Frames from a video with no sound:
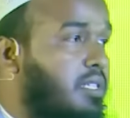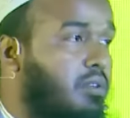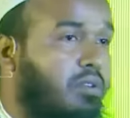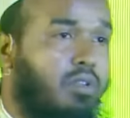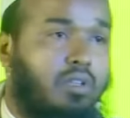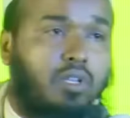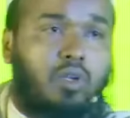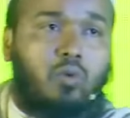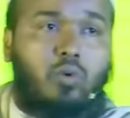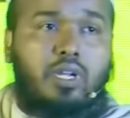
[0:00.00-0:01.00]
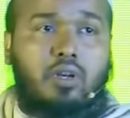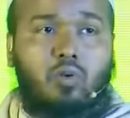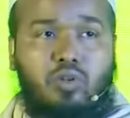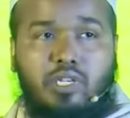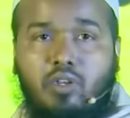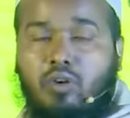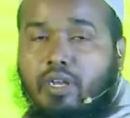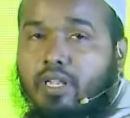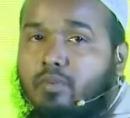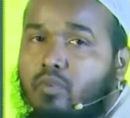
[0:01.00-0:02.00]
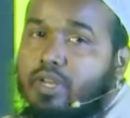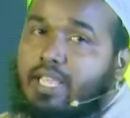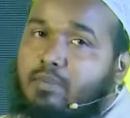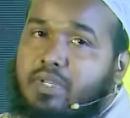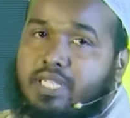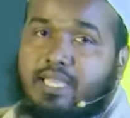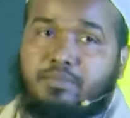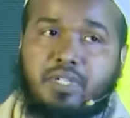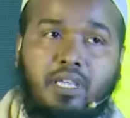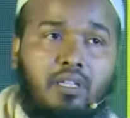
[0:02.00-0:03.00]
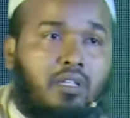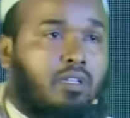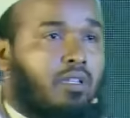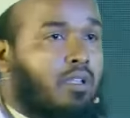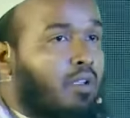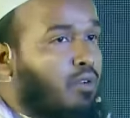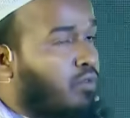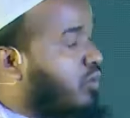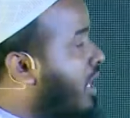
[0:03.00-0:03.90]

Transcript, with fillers: ছিল ওইটা আর কন্টিনিউ হয় নাই পরে এক মাস গ্যাপ যায় পরে